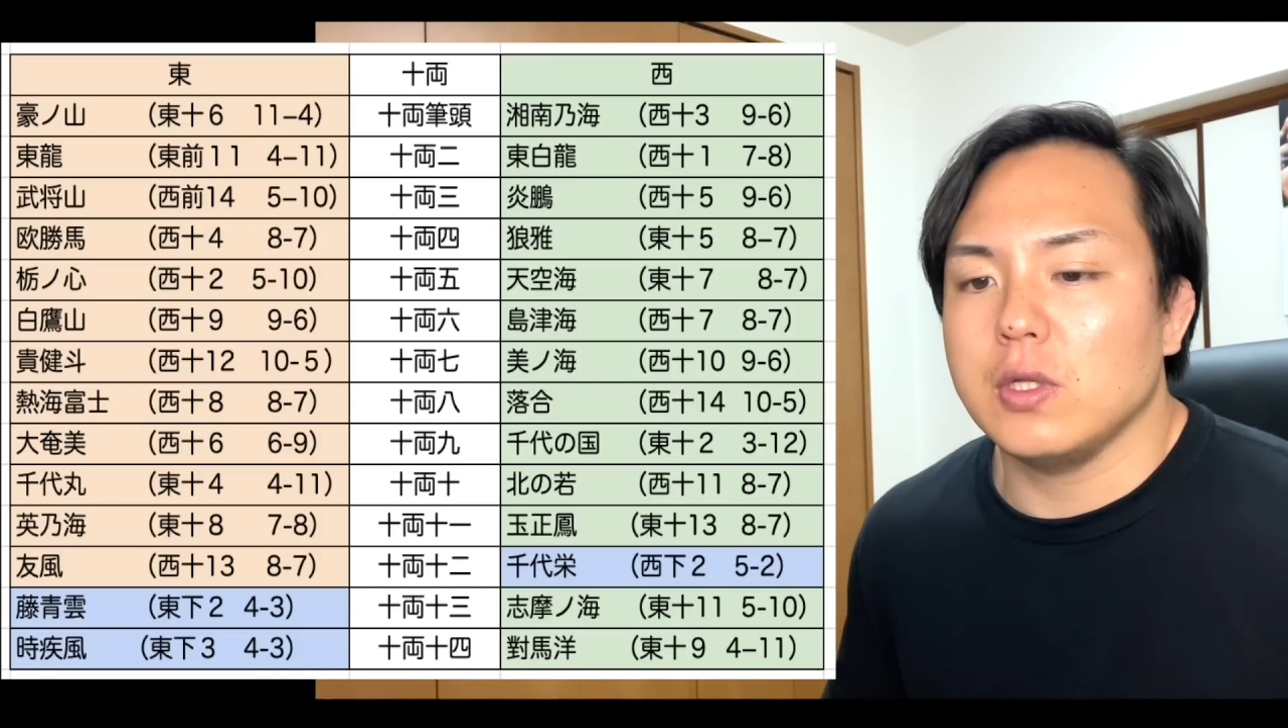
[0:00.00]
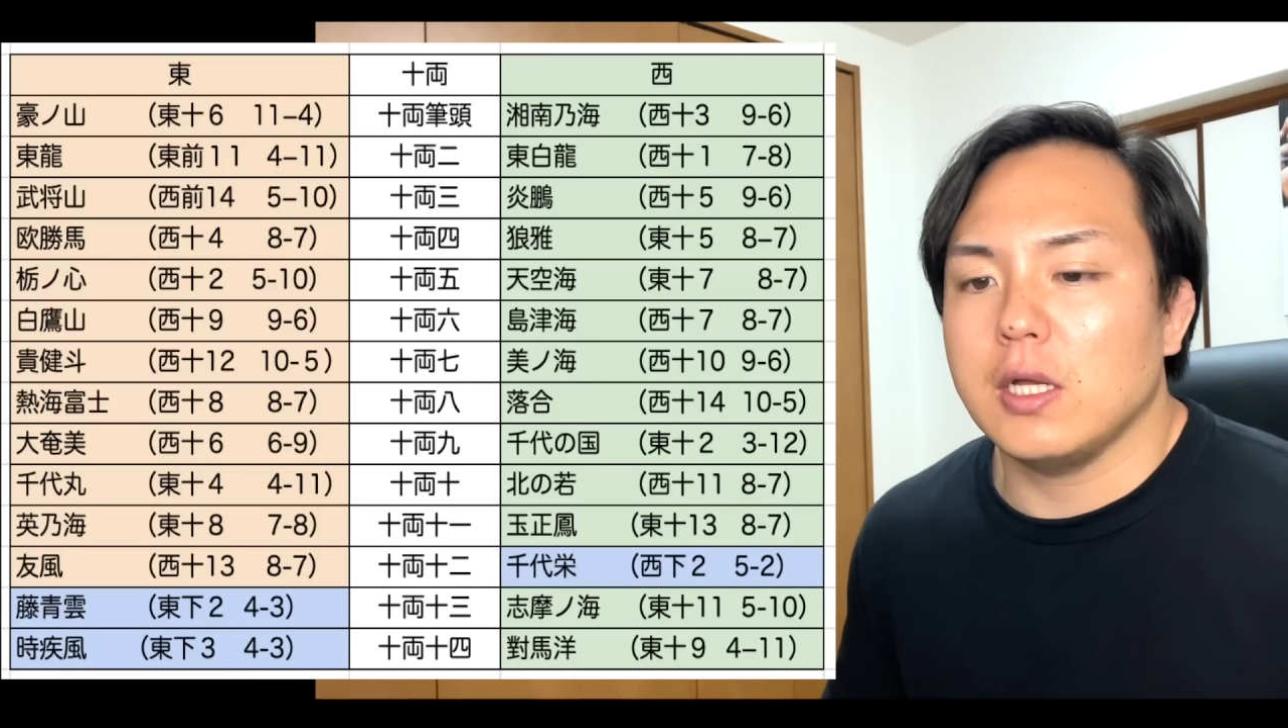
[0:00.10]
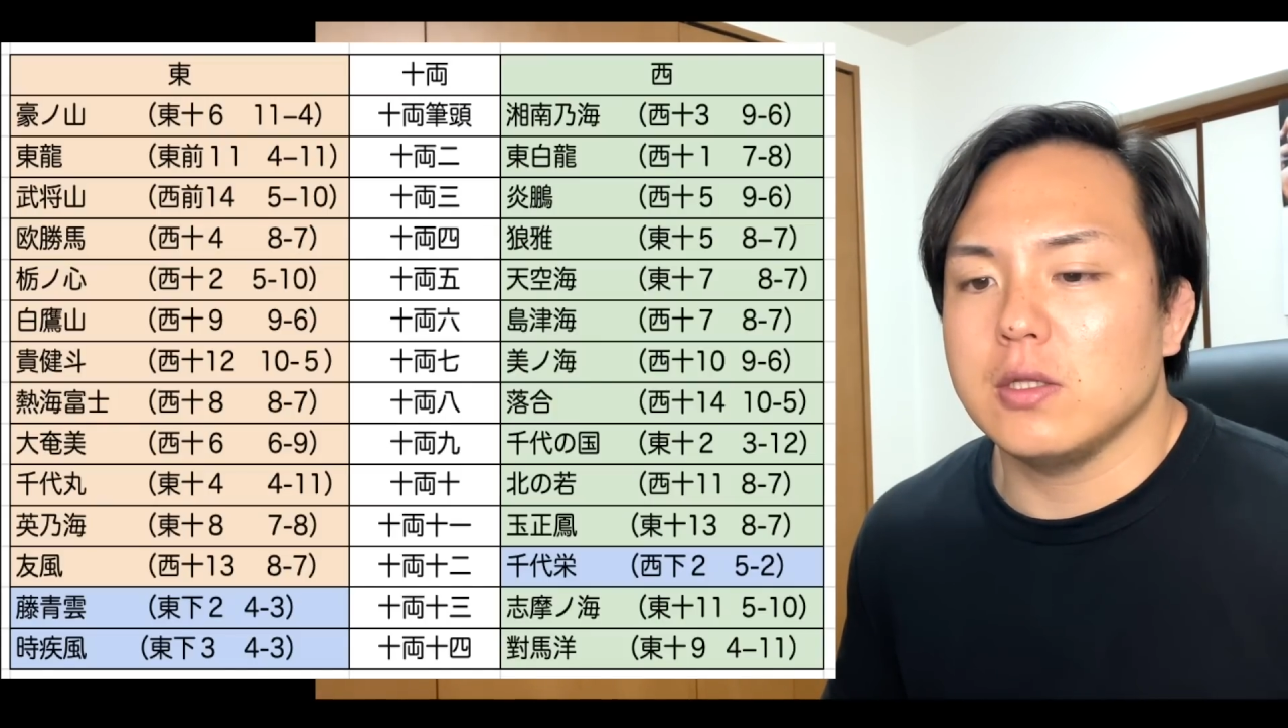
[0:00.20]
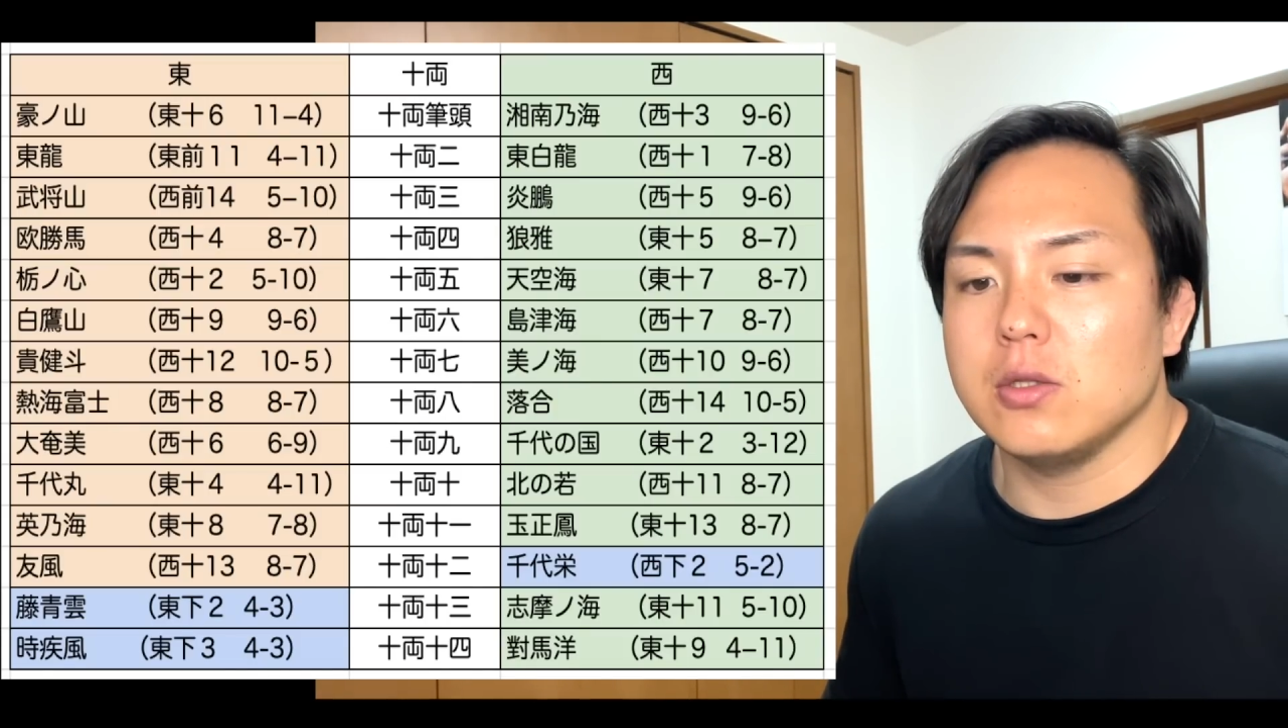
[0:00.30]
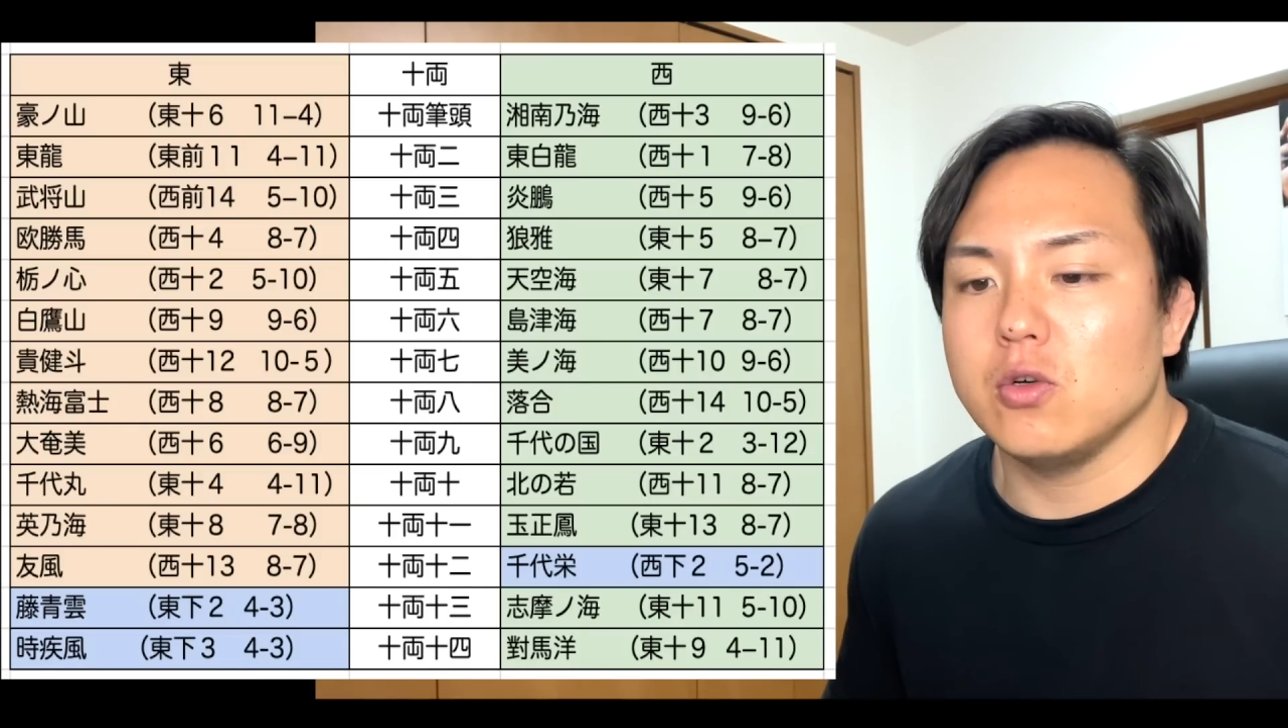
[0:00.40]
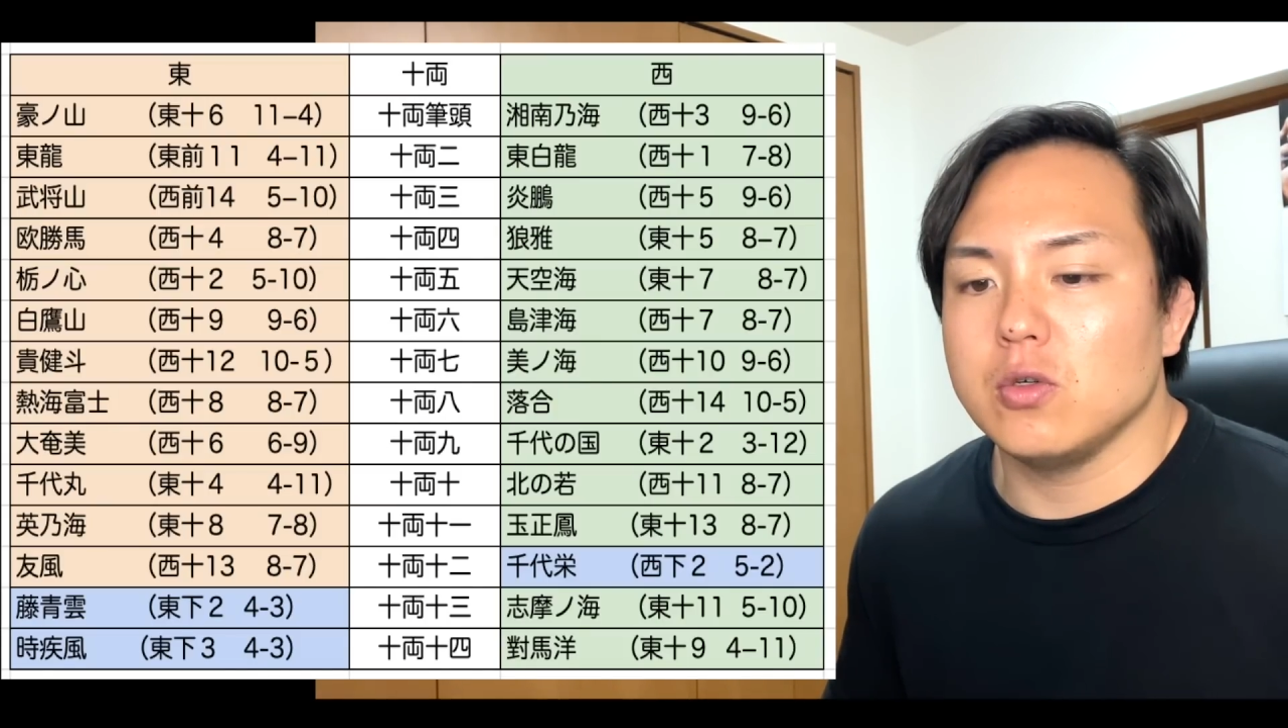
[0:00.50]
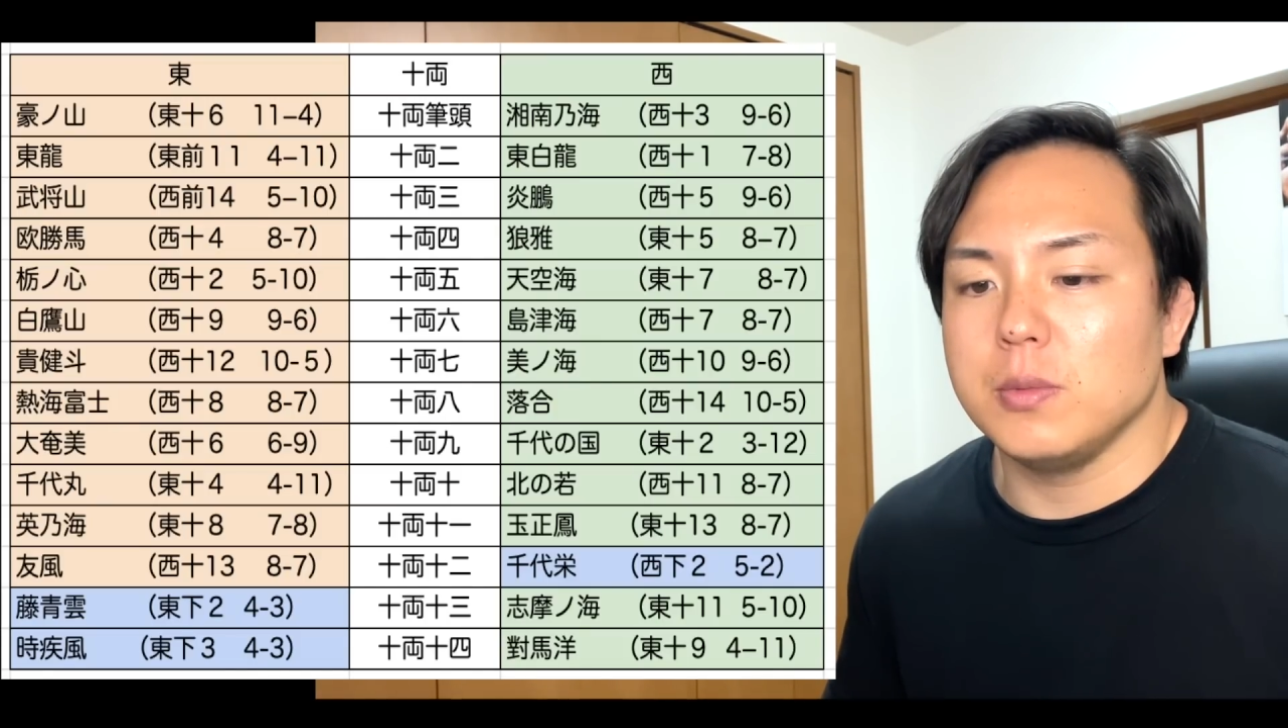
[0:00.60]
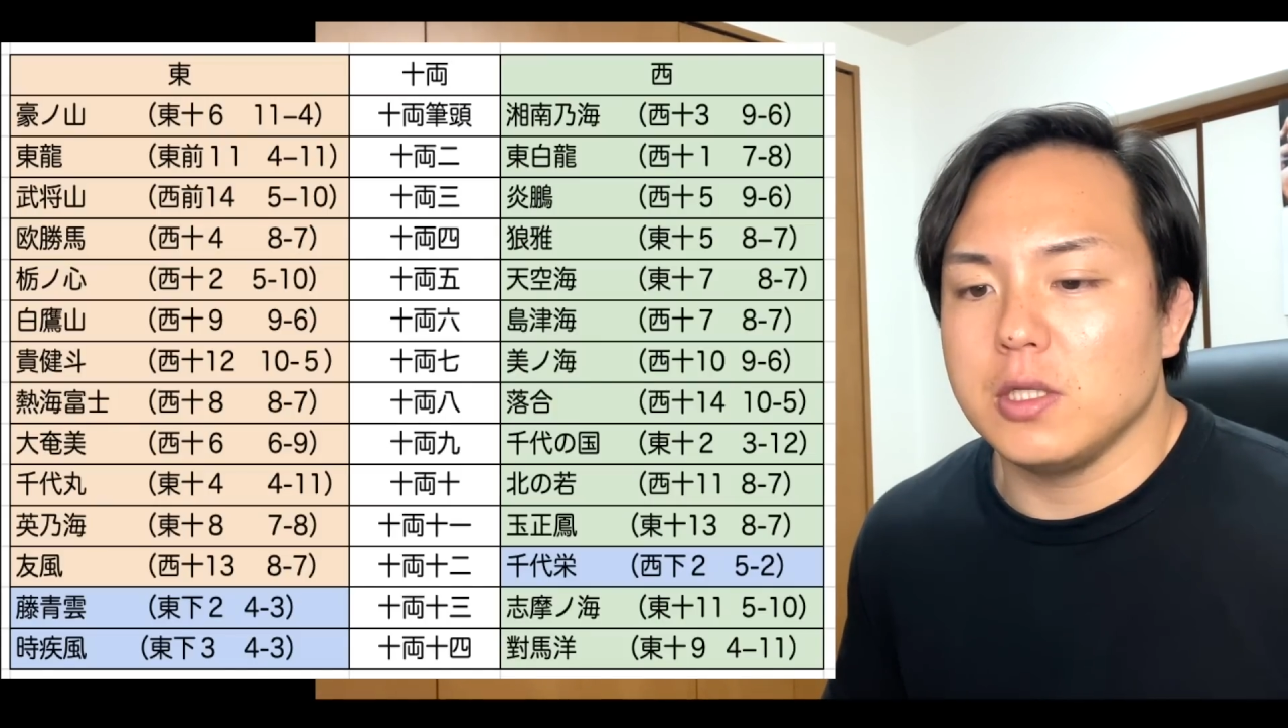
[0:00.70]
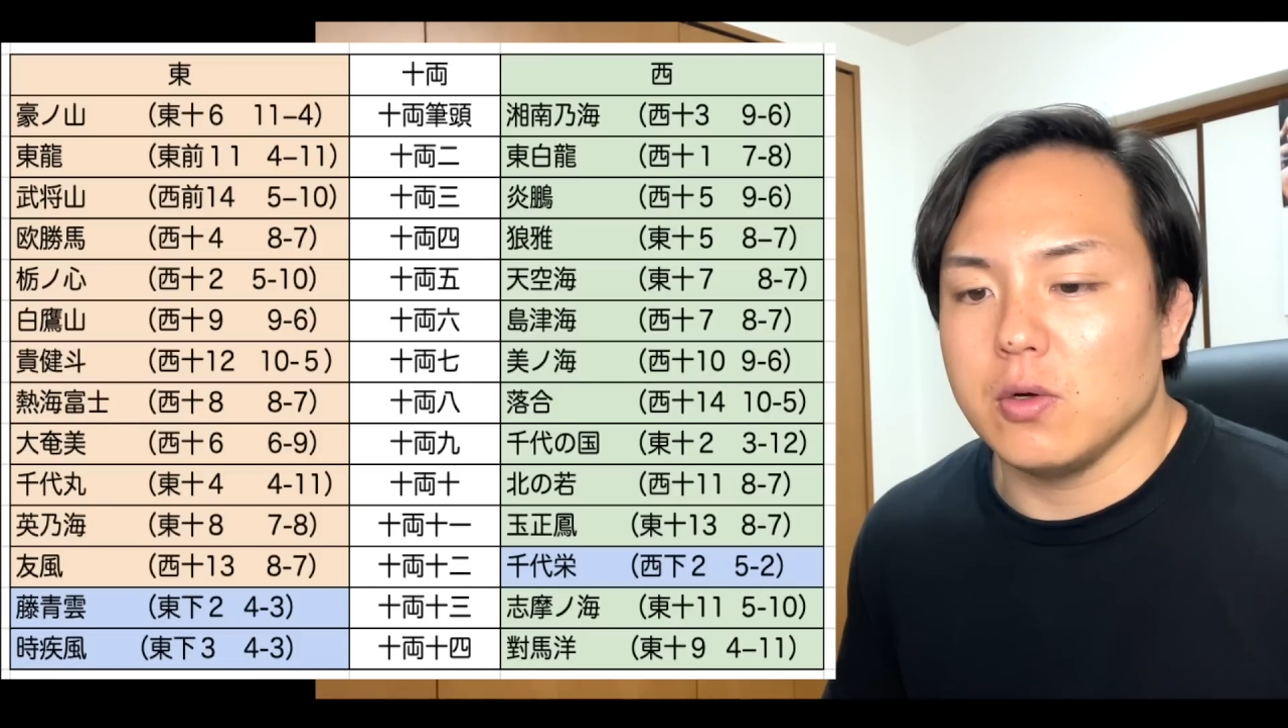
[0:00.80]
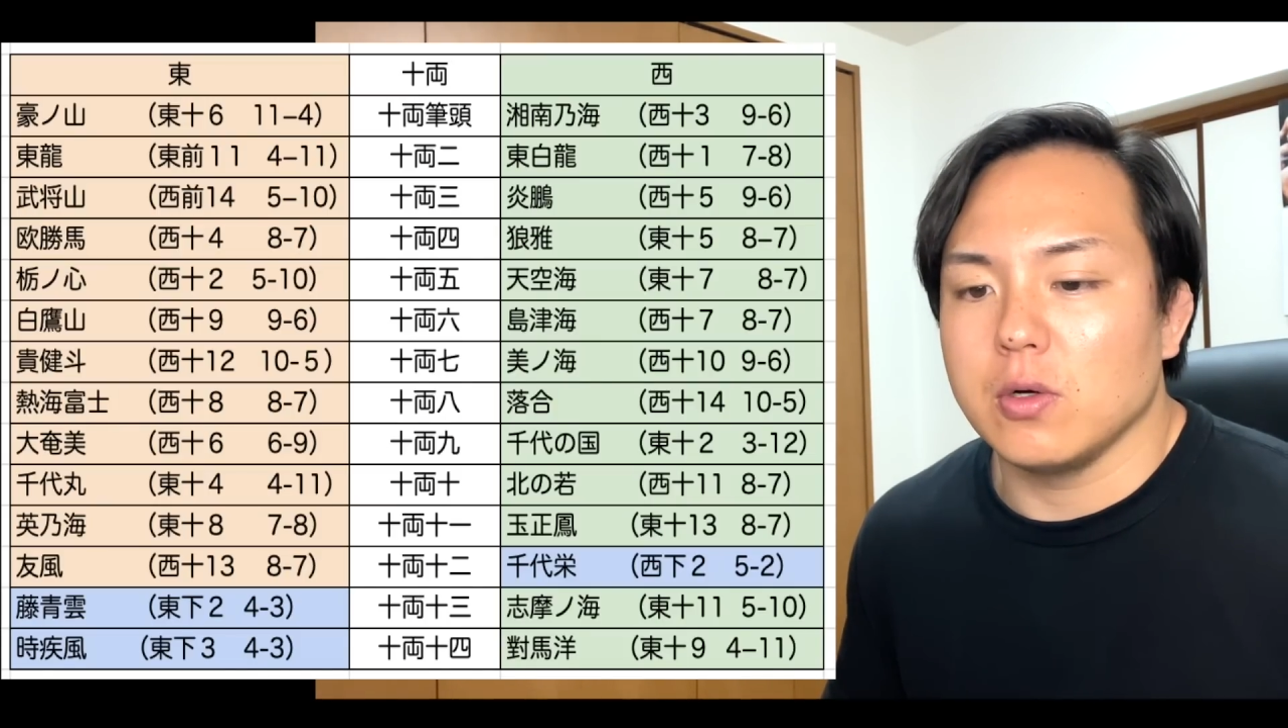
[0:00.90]
南の
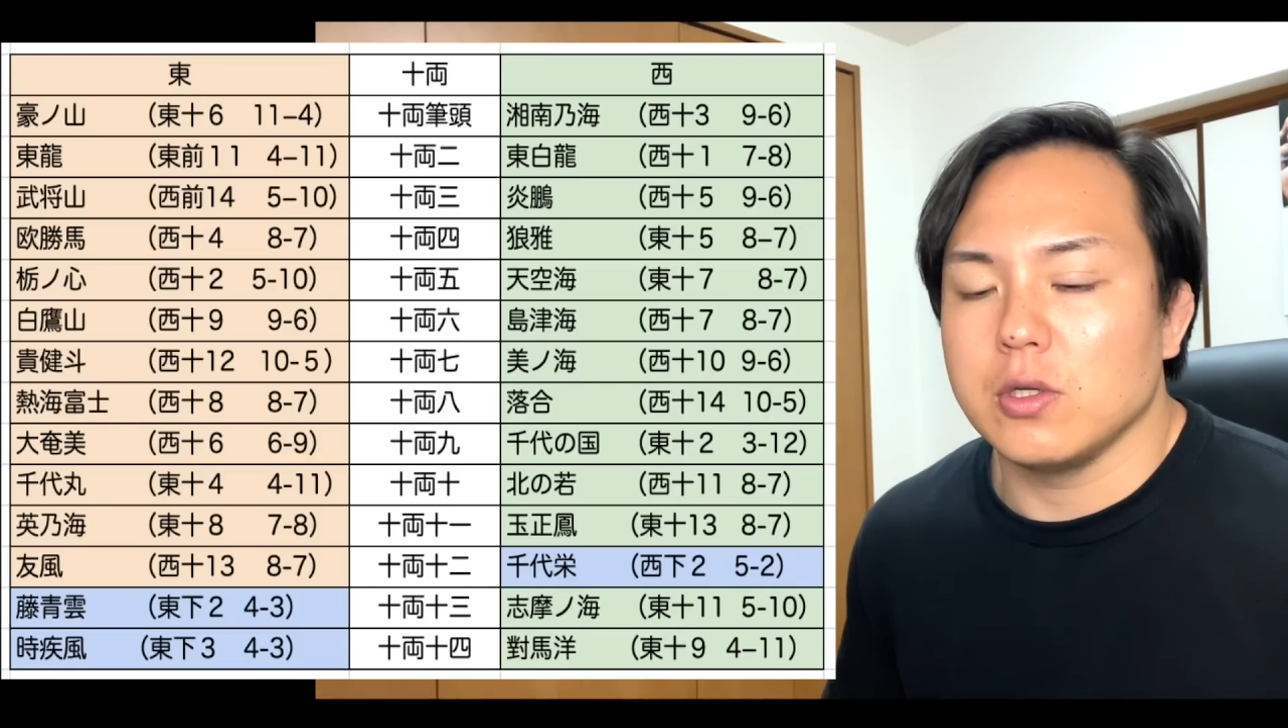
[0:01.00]
海と